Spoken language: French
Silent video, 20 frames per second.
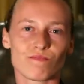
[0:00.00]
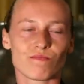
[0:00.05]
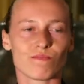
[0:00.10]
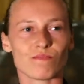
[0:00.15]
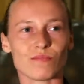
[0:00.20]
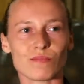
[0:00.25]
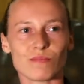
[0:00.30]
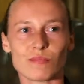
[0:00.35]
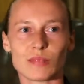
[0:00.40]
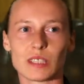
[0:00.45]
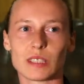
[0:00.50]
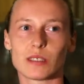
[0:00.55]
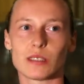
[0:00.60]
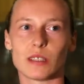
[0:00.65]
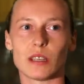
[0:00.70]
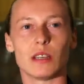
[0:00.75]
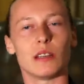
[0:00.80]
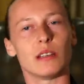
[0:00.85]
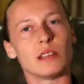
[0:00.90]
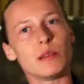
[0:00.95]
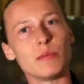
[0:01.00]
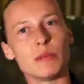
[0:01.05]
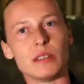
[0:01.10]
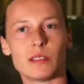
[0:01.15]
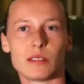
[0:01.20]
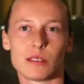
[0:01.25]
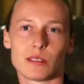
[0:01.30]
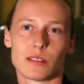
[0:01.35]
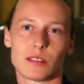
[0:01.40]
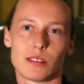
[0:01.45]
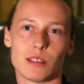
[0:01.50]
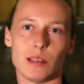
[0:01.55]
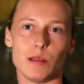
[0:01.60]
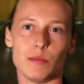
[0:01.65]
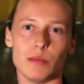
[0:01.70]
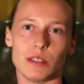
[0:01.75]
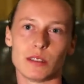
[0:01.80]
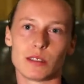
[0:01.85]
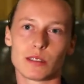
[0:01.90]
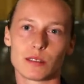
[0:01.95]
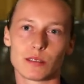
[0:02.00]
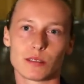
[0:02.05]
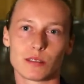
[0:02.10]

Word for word: hmm, c'est limite, c'est limite.